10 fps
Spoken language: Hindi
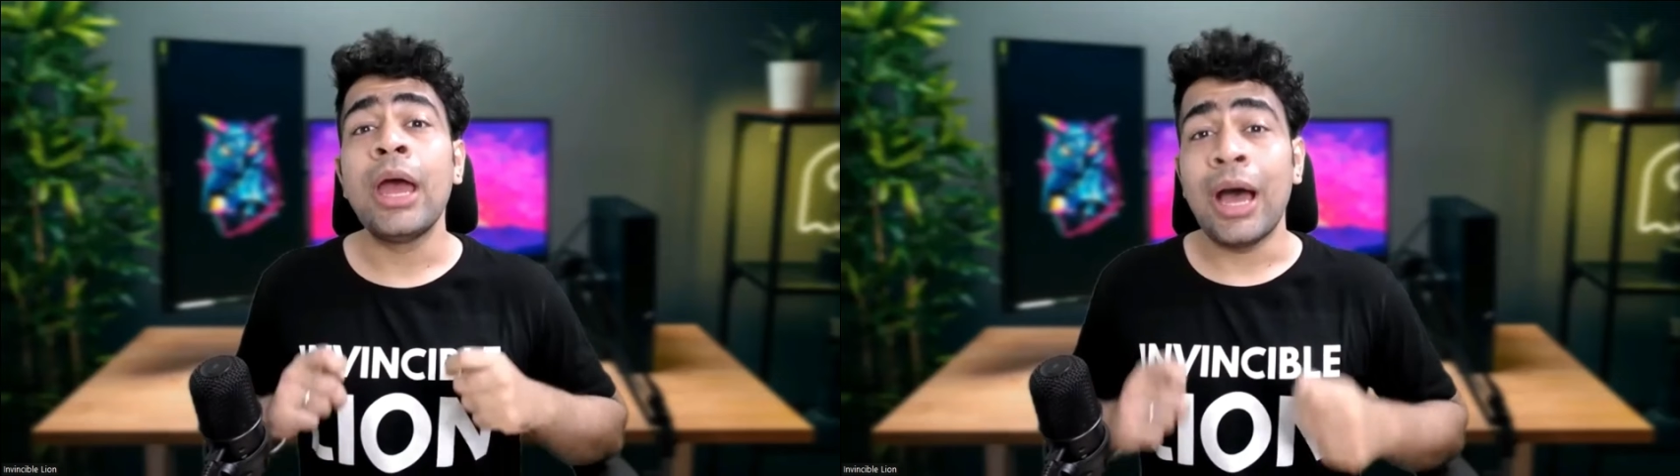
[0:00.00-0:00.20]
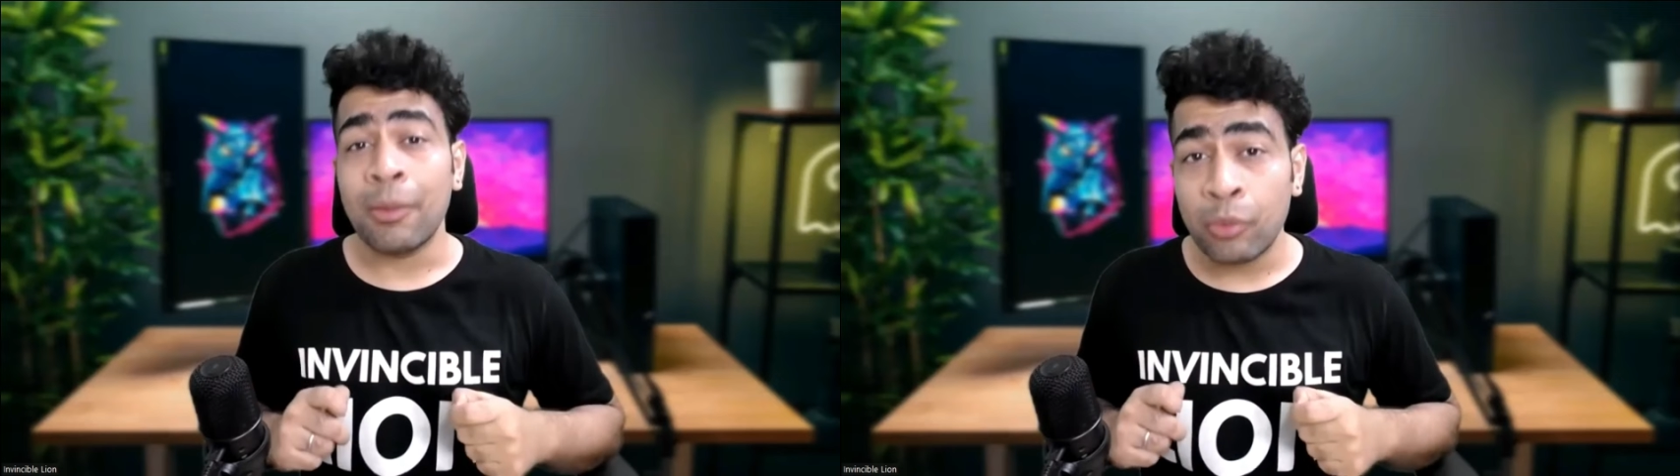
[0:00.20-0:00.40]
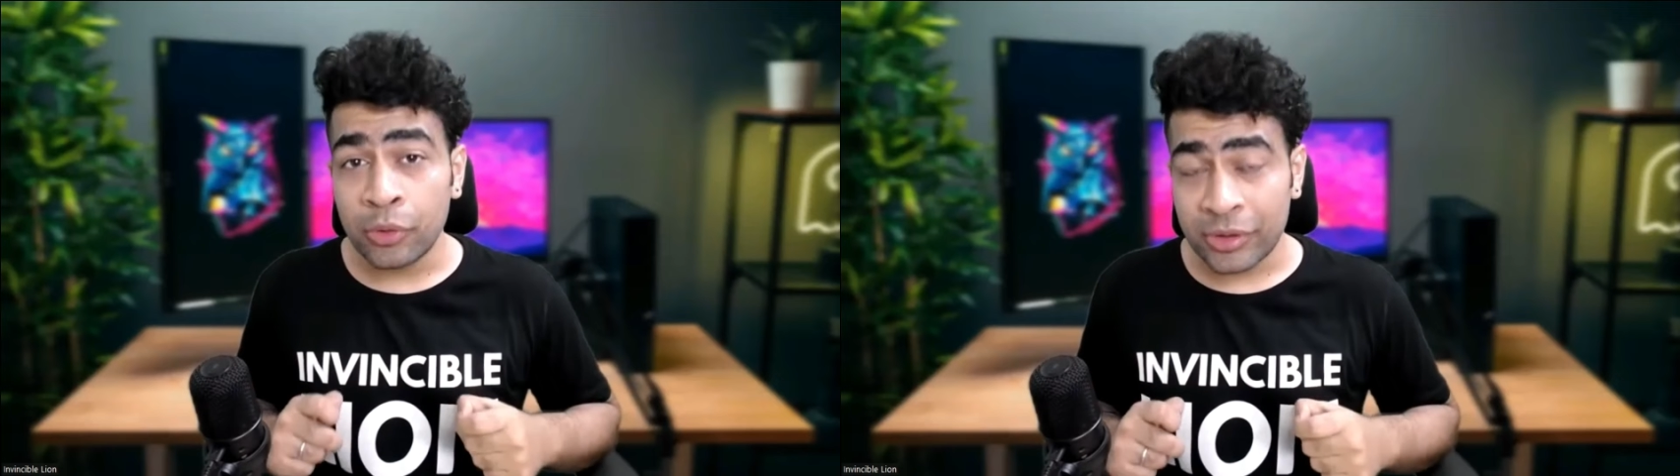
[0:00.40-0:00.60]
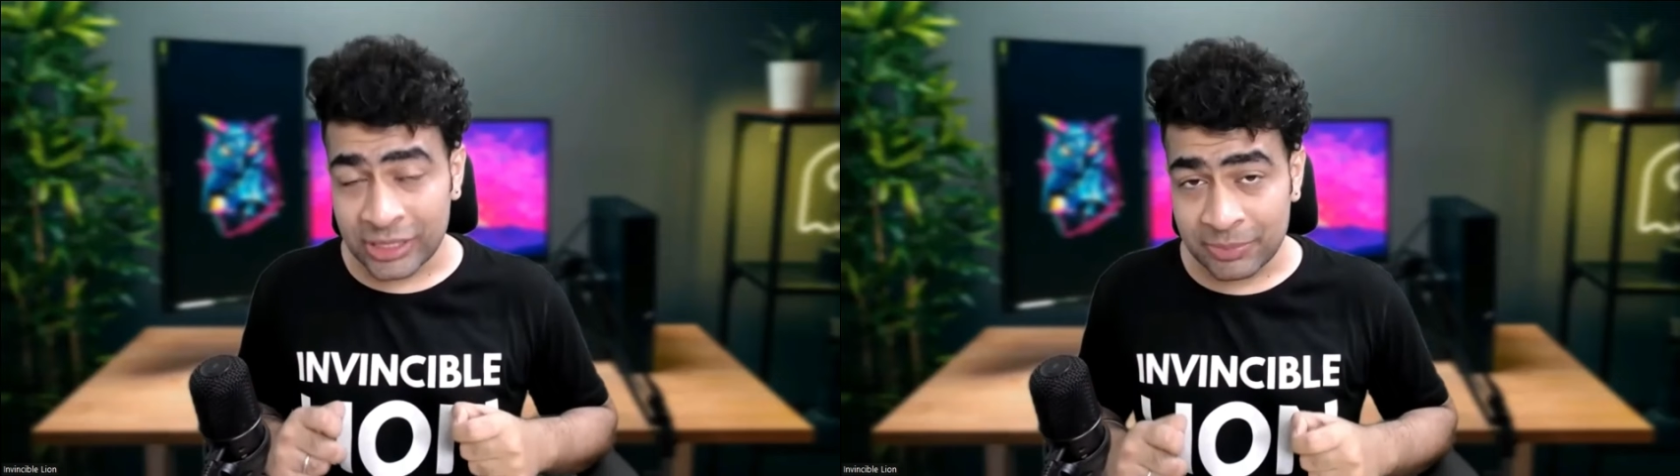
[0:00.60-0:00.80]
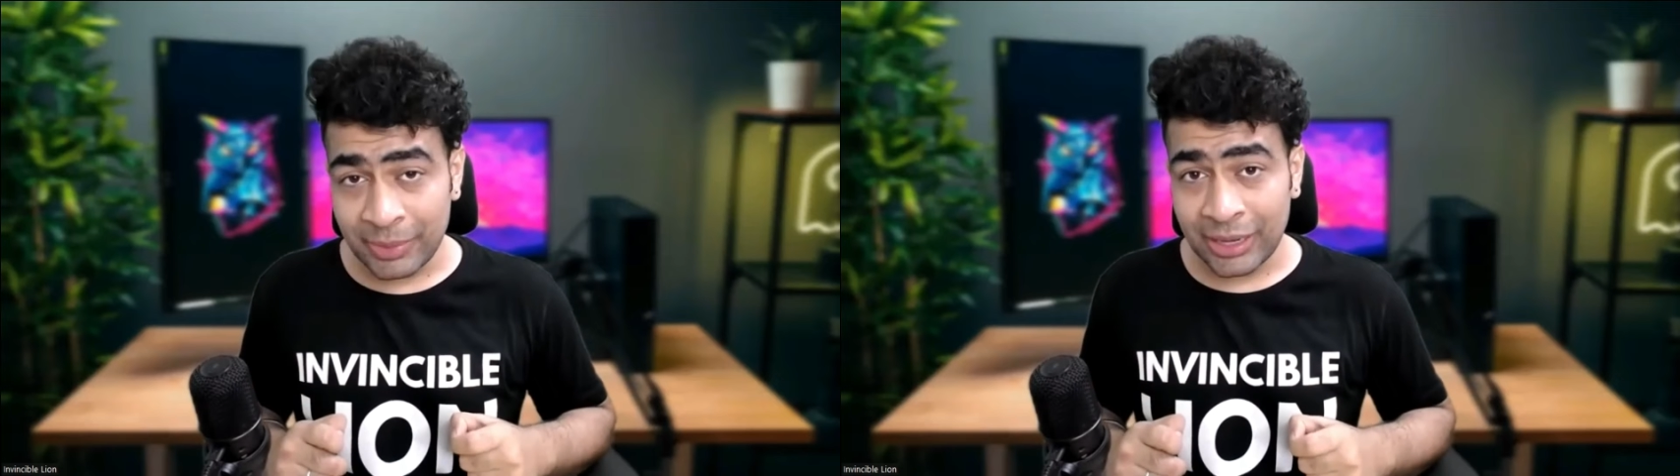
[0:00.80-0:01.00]
आपको
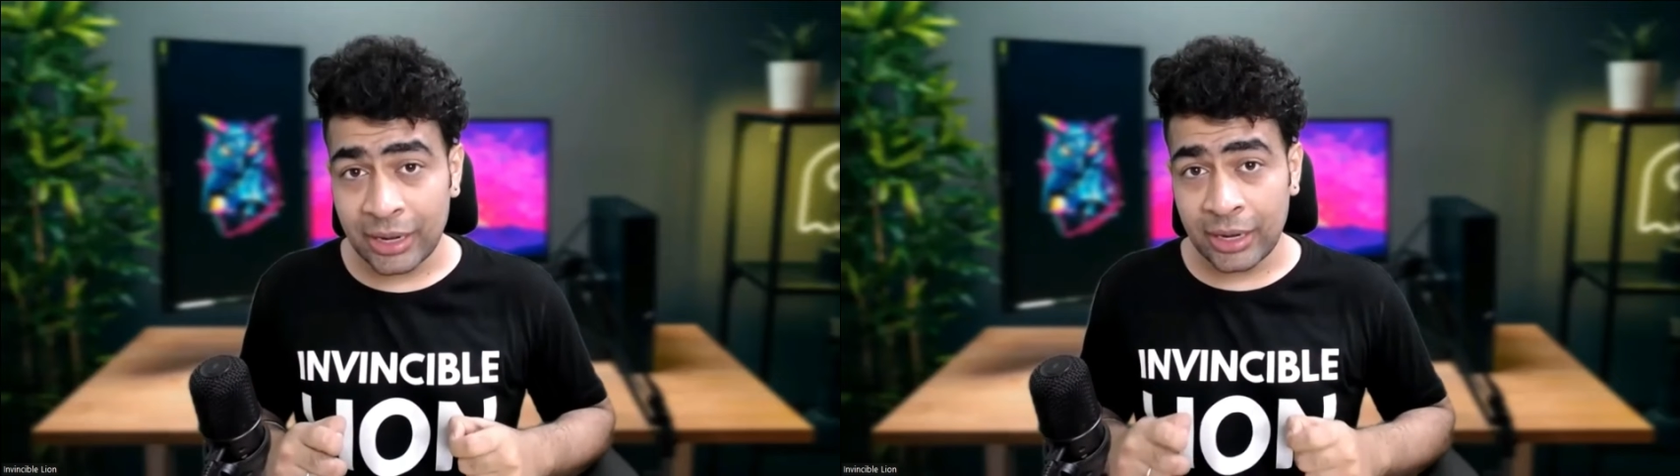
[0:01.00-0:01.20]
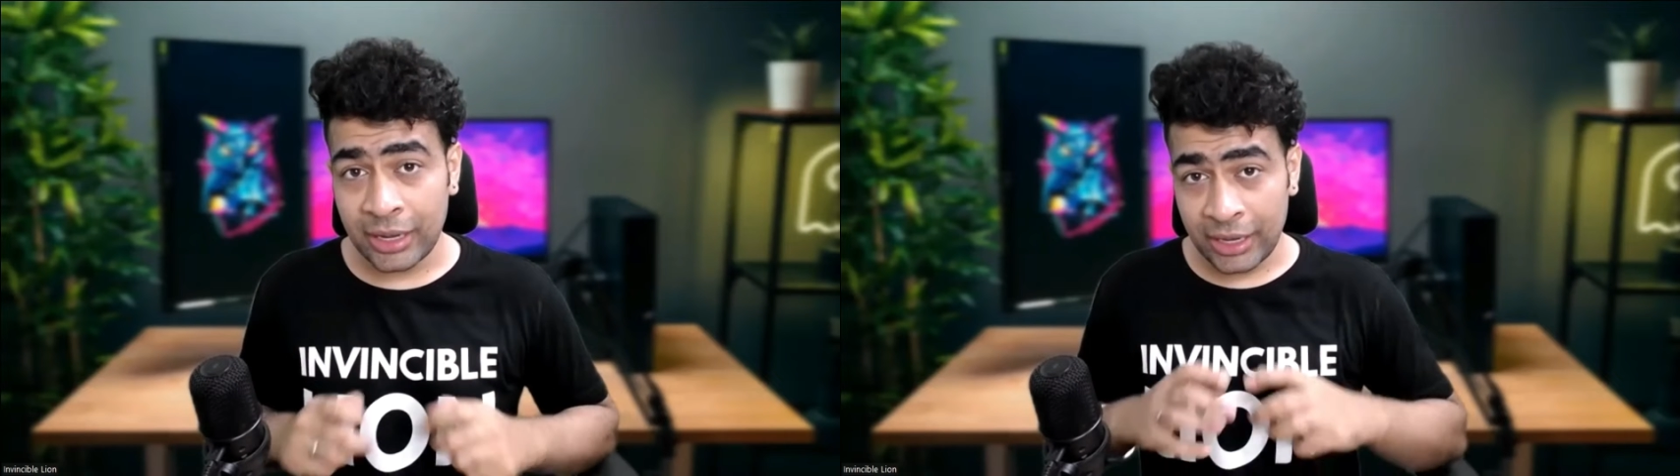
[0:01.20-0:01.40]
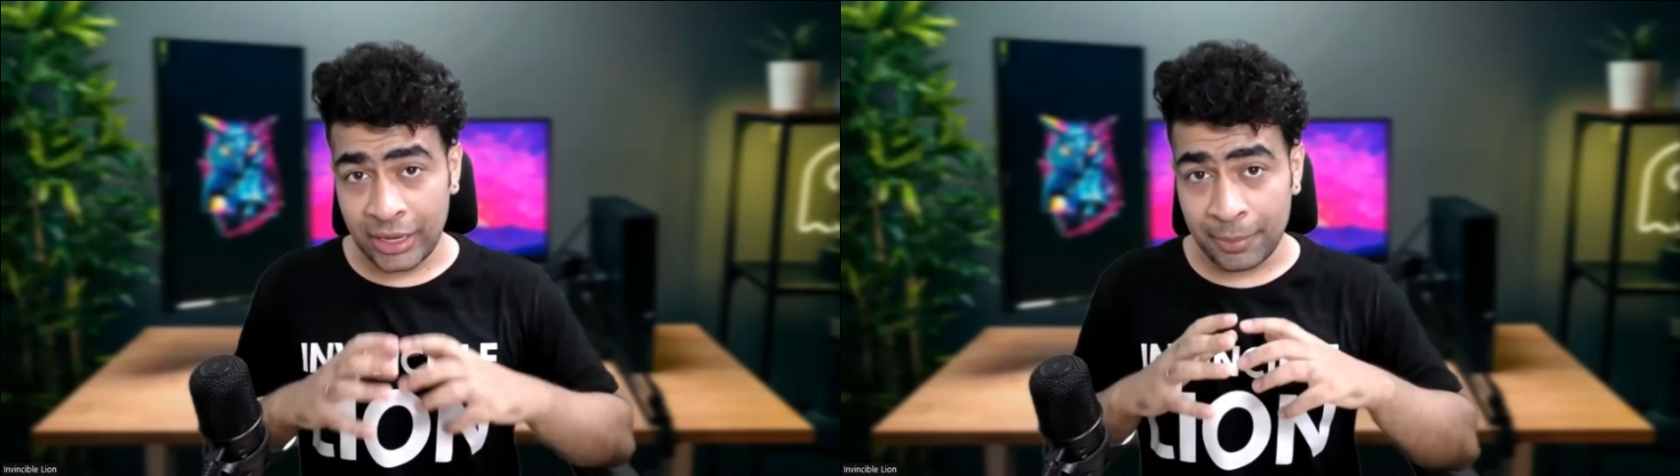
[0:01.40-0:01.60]
ट्रस्ट बिल्ड करना है